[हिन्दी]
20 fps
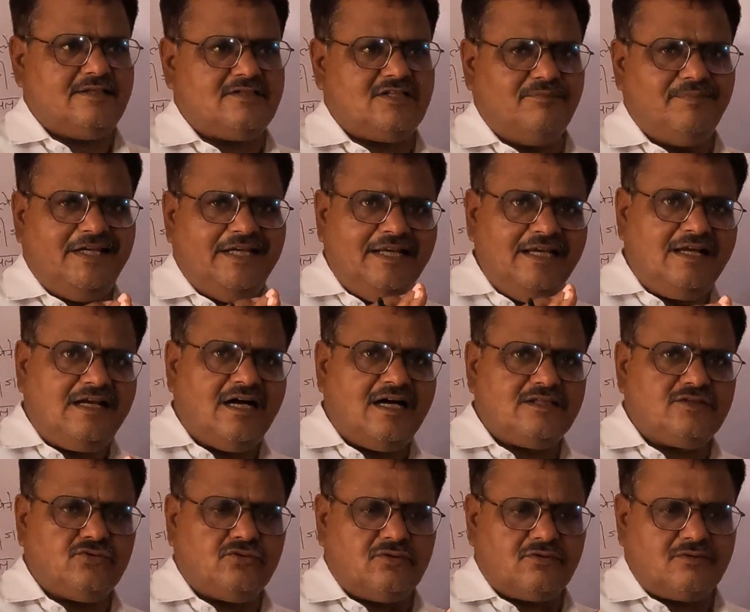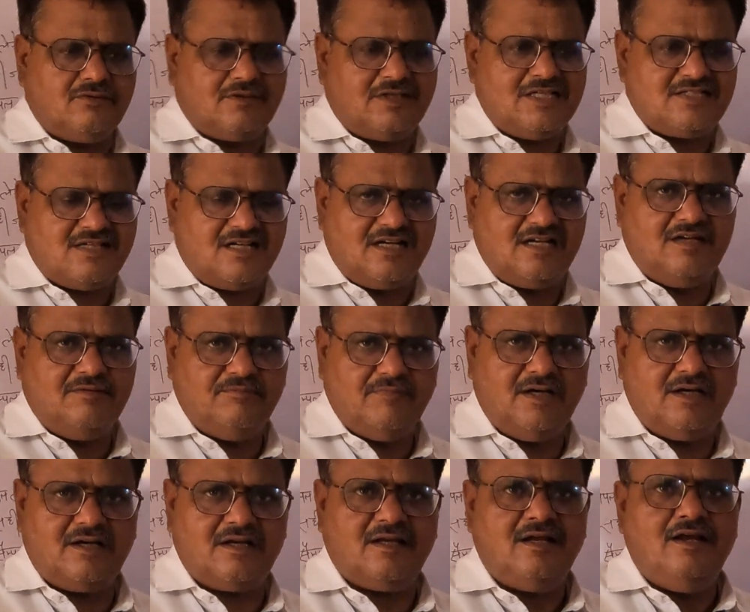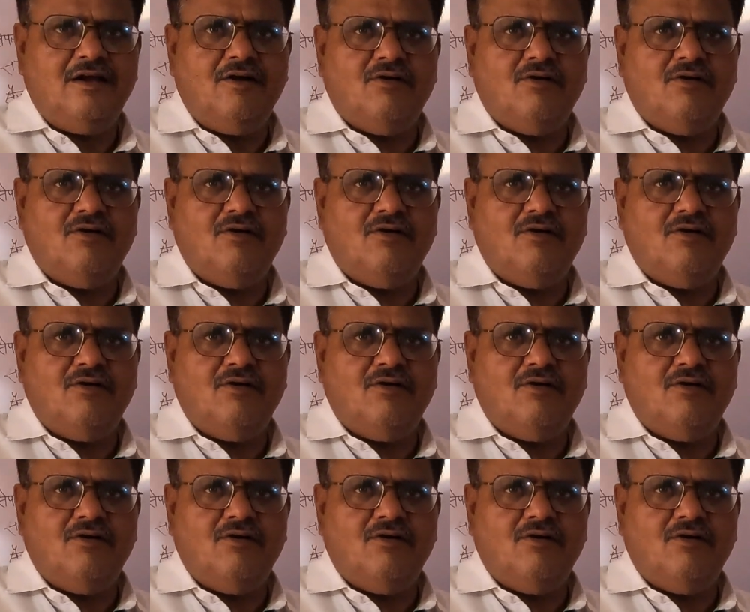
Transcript: ज़मीन का जो खसरा नंबर